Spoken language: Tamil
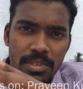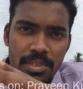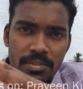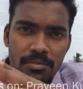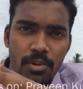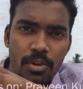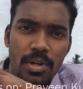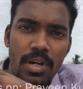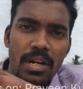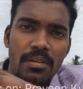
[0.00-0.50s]

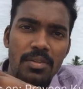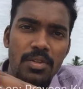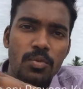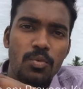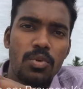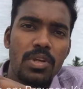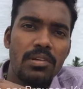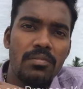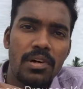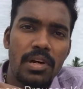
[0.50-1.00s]
இவ்வளோ நாள் வந்து
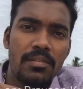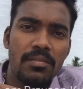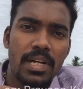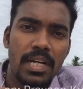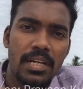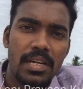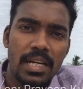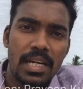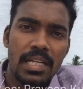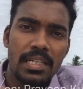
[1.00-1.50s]
உயிர்
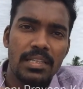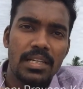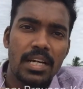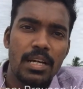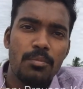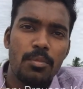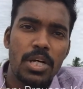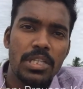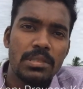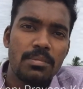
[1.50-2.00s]
வாழ்வார்
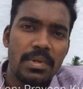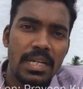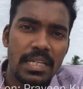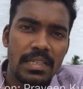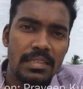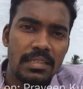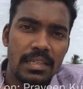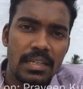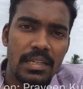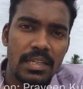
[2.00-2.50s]
அதுக்கான
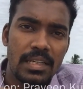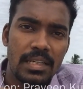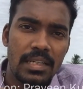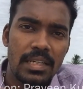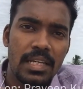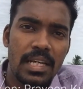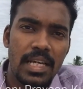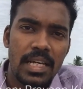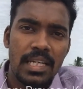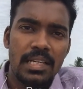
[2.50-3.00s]
பாசிபிலிட்டிஸ்
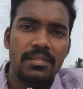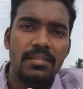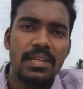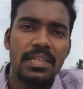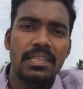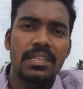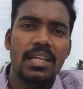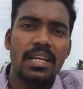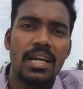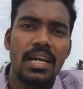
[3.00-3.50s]
இருக்குது இவர்
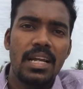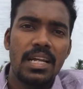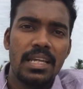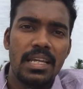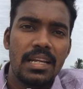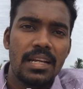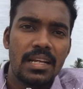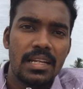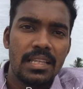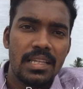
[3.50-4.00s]
இந்த நாளில்
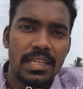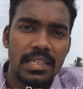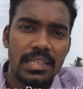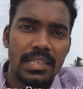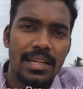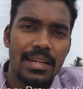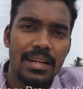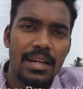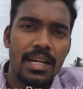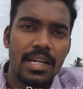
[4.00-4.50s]
இறக்கிறதுக்கு
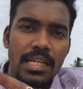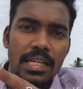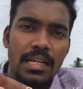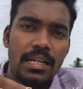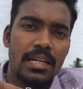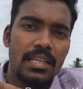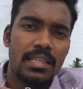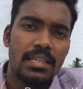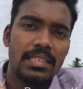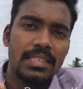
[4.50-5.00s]
இத்தனை நாளில்
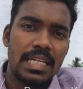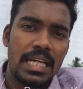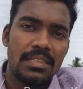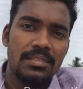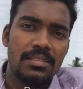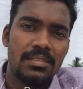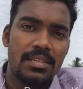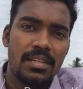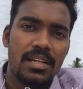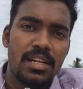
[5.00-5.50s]
இறக்கிறதுக்கு
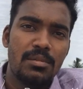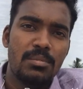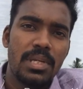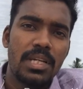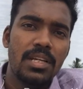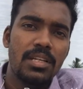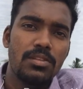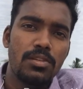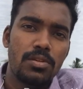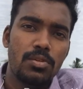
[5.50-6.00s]
சான்சஸ் இருக்குது
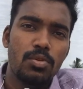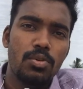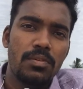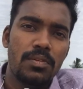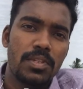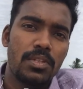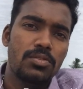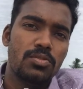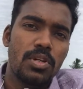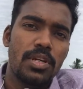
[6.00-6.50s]
அப்படின்னு அந்த டூல்
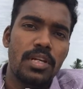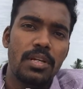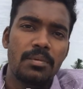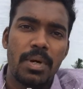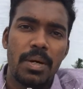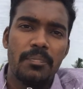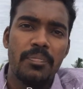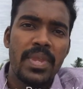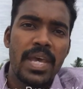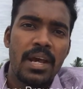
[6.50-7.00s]
வந்து
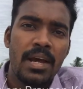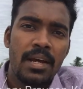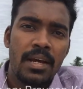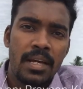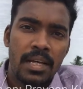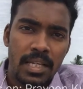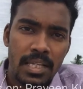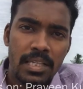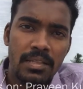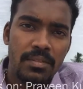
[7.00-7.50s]
சொல்லிவிடுவான்
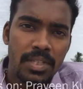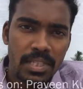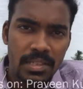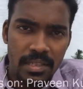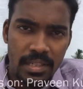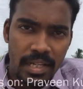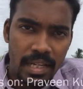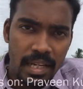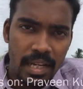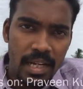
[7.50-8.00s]
இது வந்து
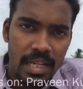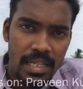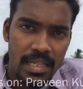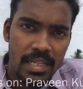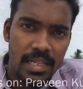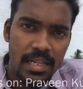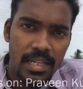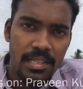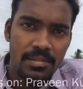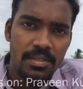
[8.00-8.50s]
ரியல்
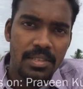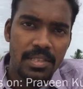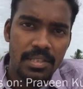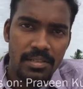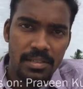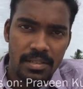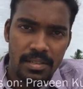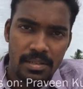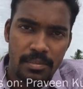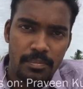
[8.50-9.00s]
ஏன்னா இது வந்து
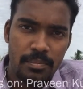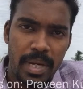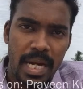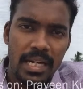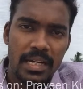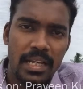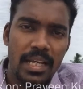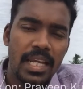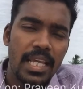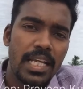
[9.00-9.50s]

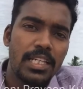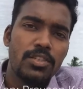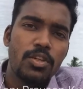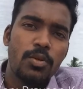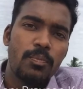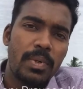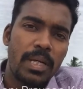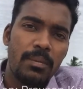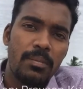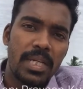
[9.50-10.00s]
ப்ராக்டிக்கலி
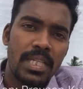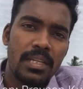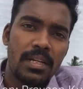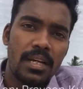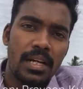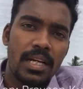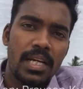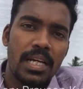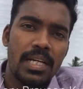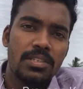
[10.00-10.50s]
எக்ஸிக்யூட் பண்ணி
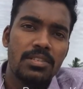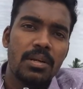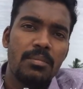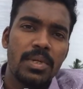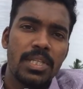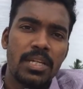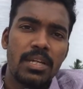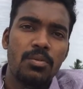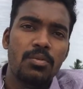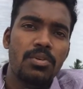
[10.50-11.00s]
பார்த்துருக்காங்க ஆக்சுவலாக
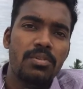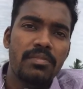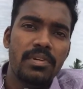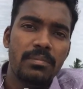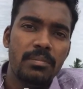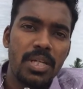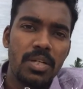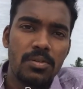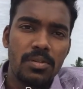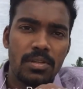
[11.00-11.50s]
பார்த்தீங்கன்னா ஒரு
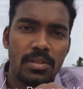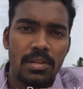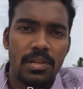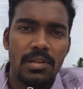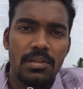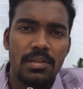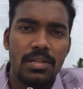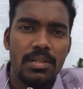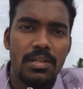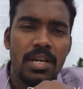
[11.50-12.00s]
விமன்
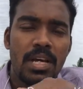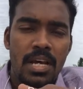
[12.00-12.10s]
ஒருத்தவங்களுக்கு